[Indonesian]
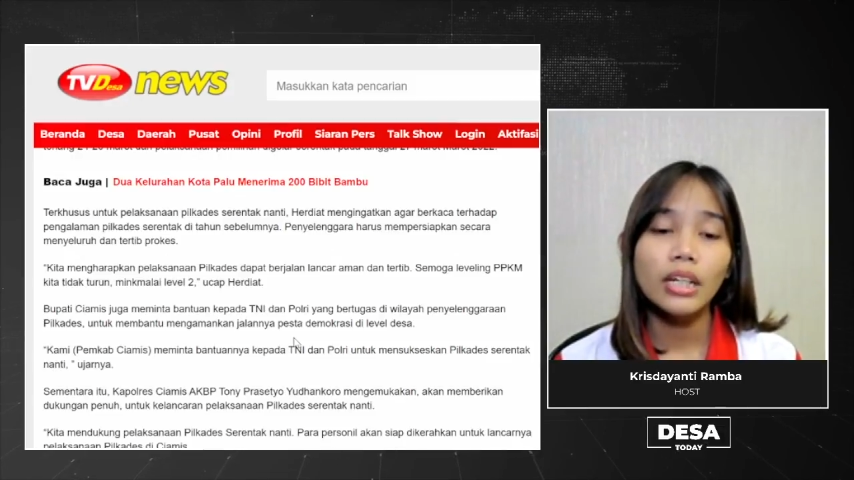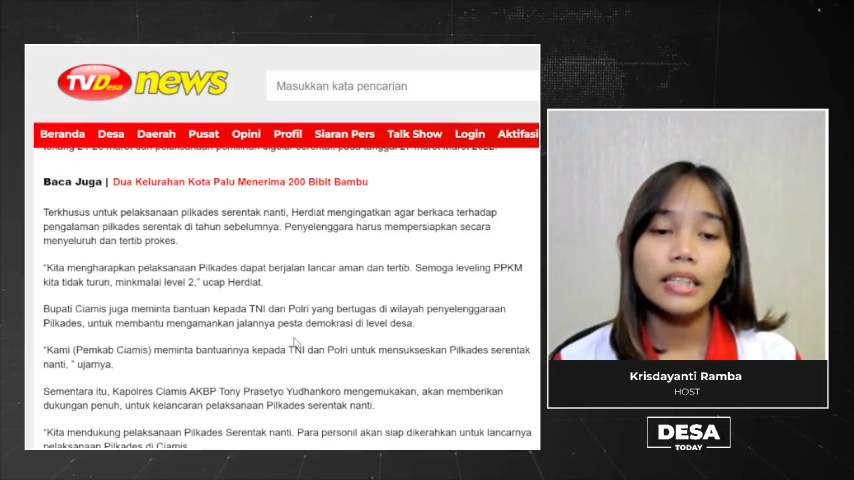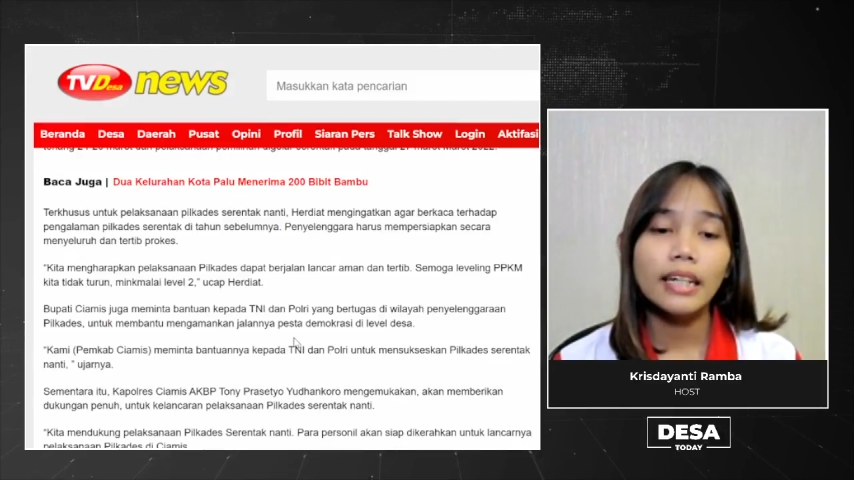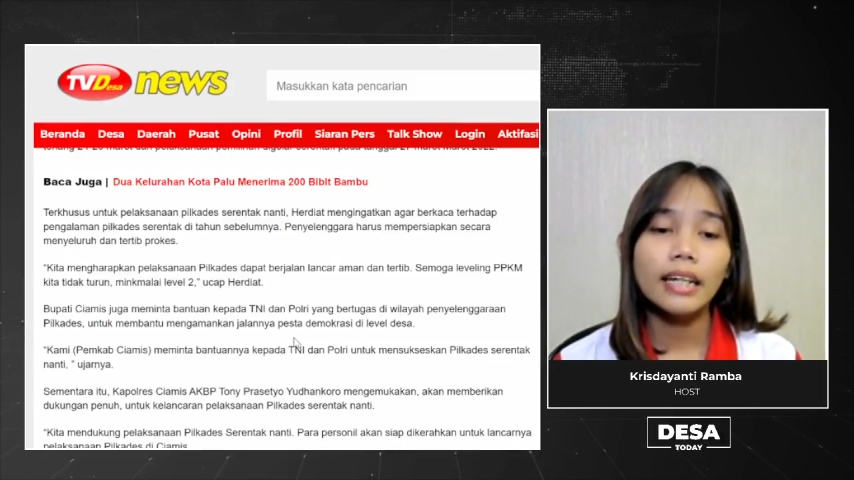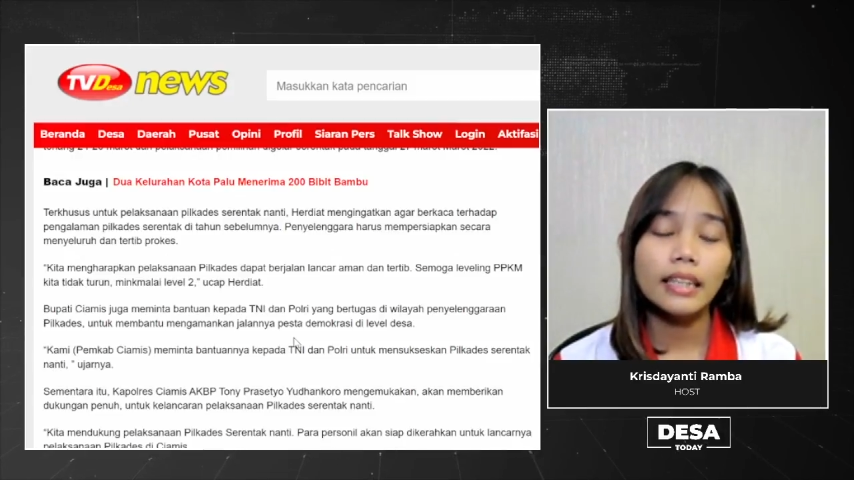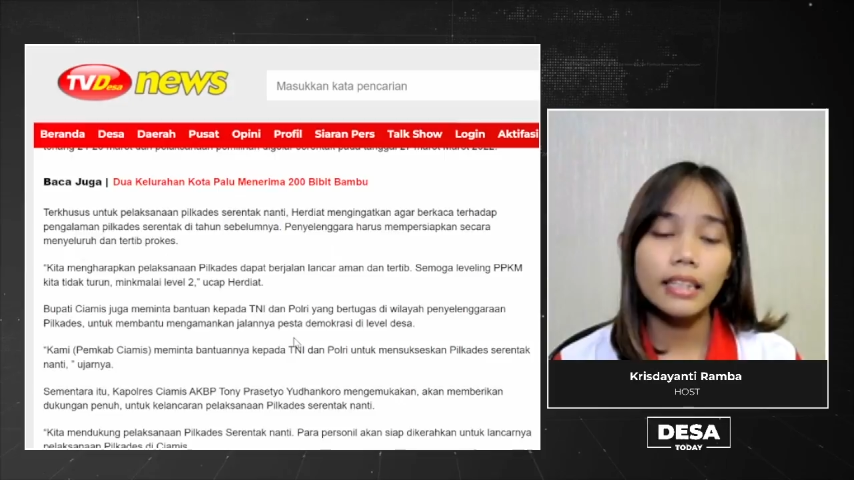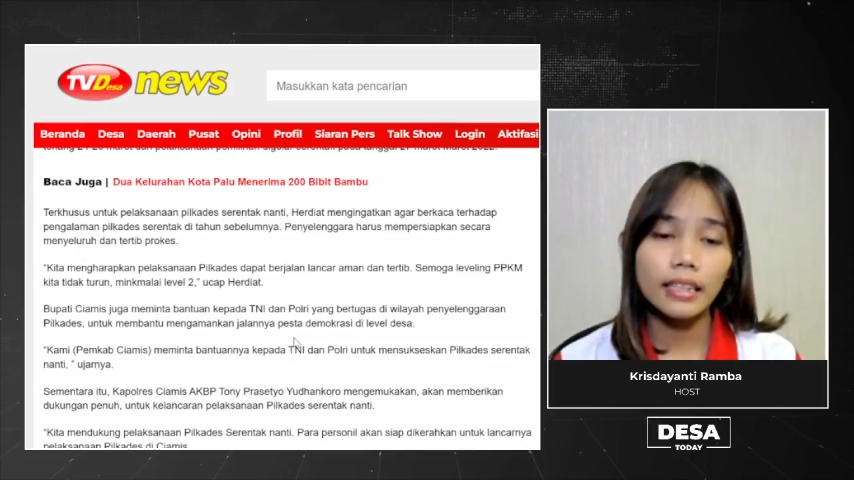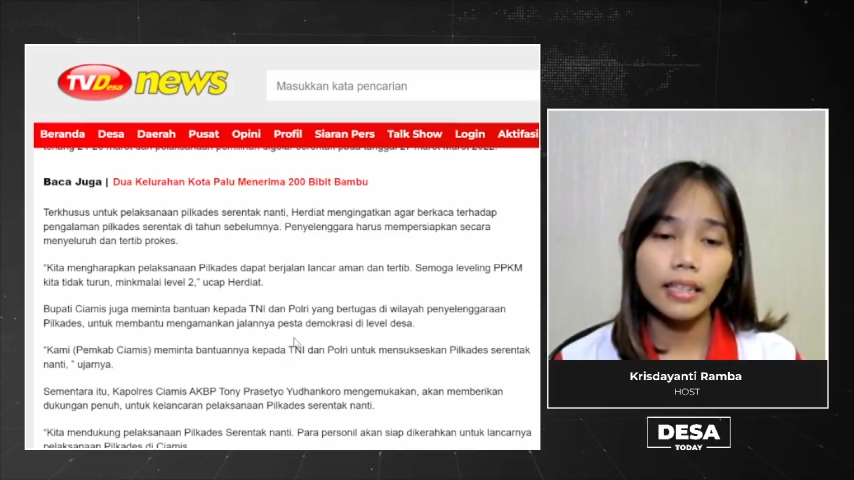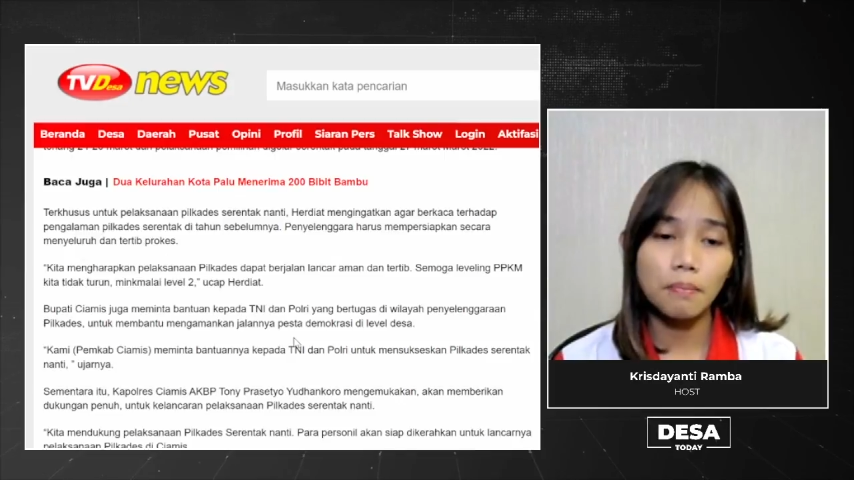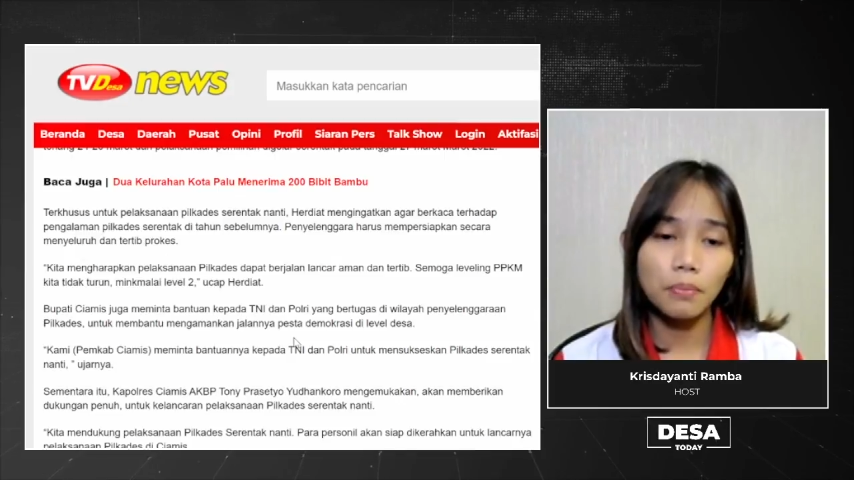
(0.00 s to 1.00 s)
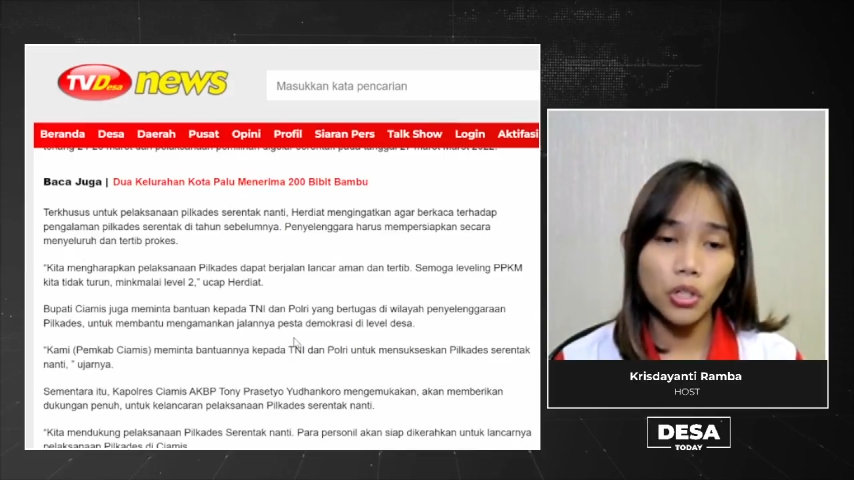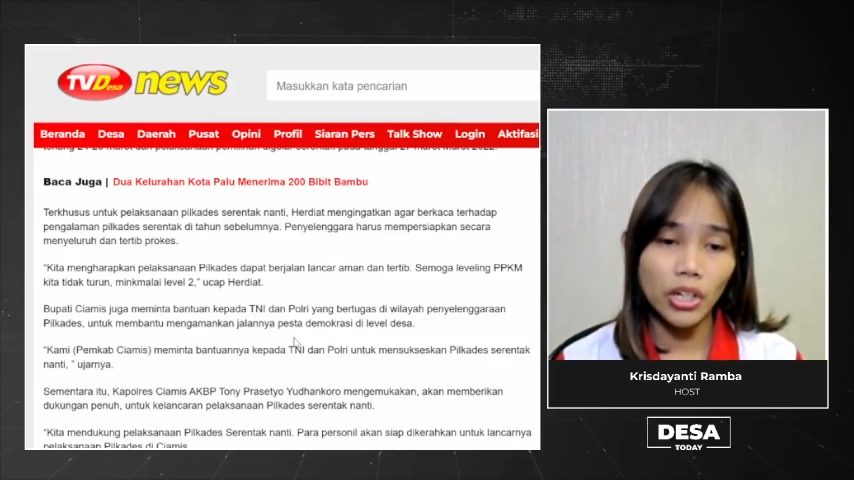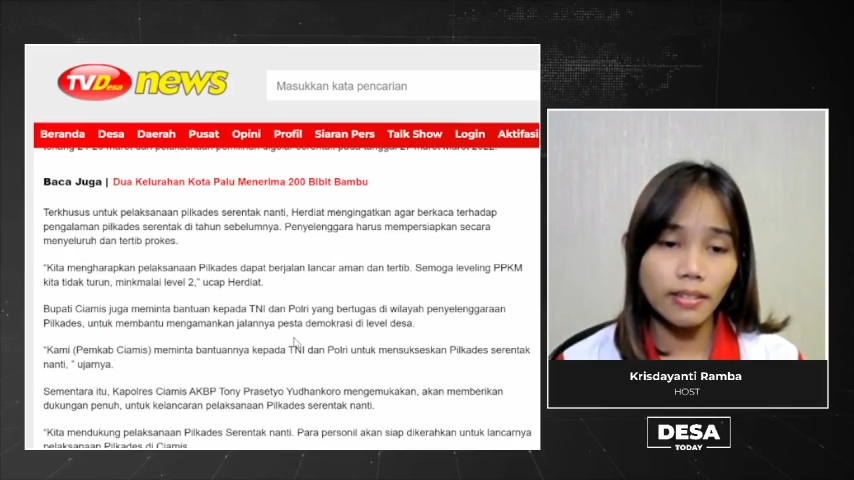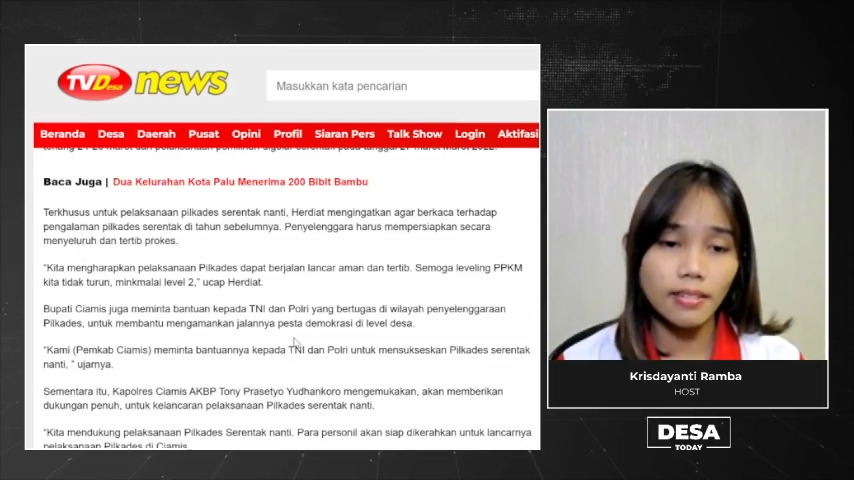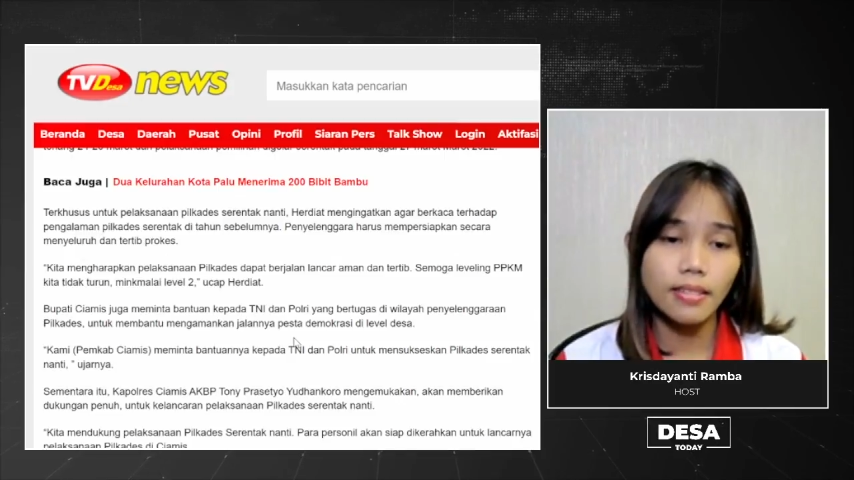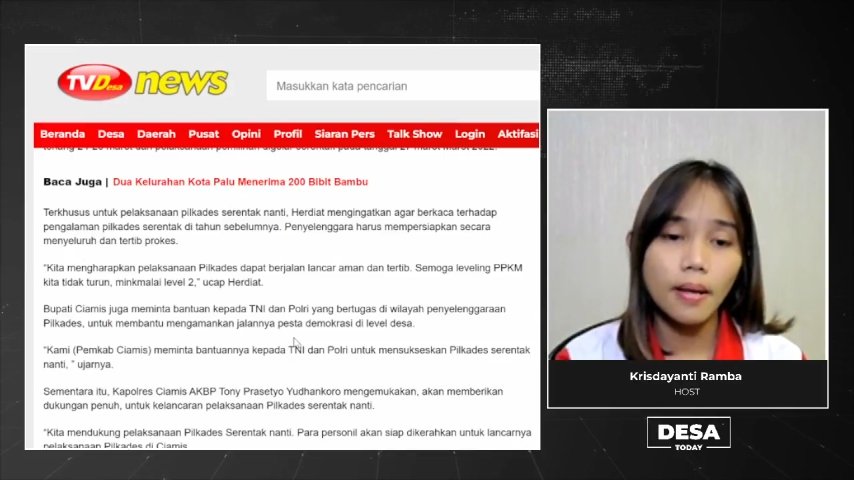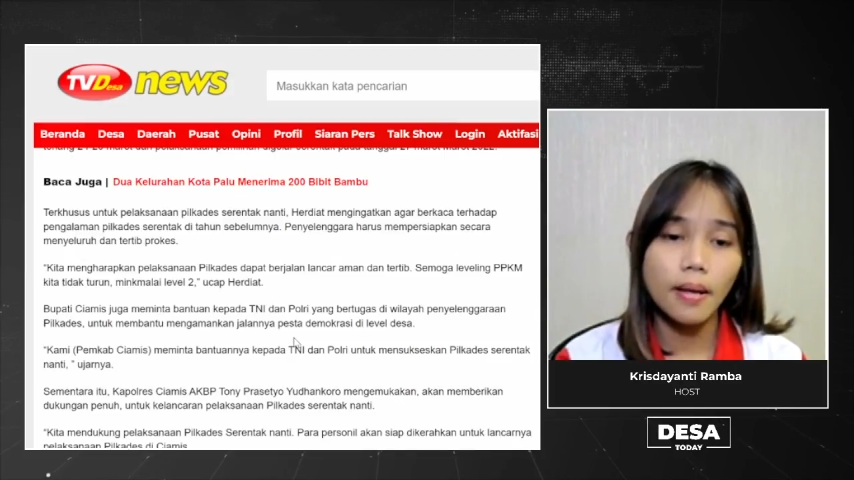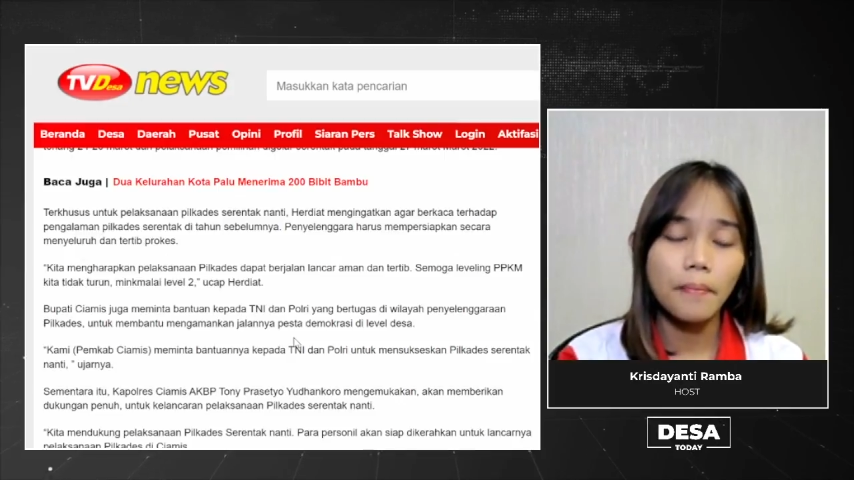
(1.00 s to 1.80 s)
dan tertib prokes.